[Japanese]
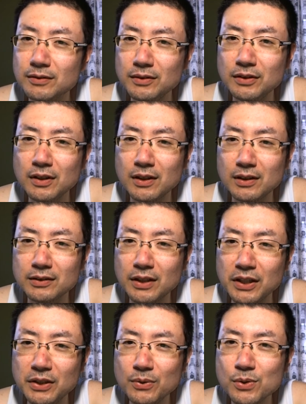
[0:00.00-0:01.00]
いや
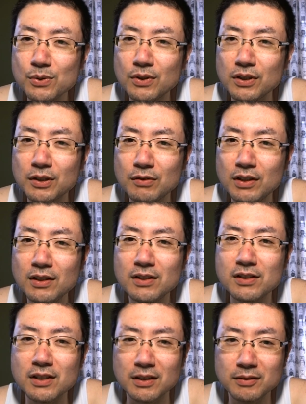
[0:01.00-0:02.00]
適応障害って言われて
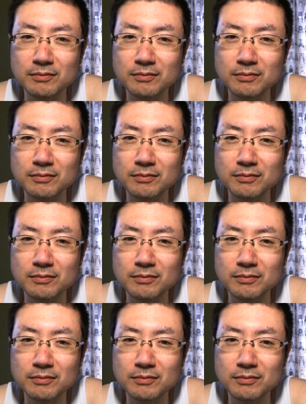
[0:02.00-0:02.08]
んじゃん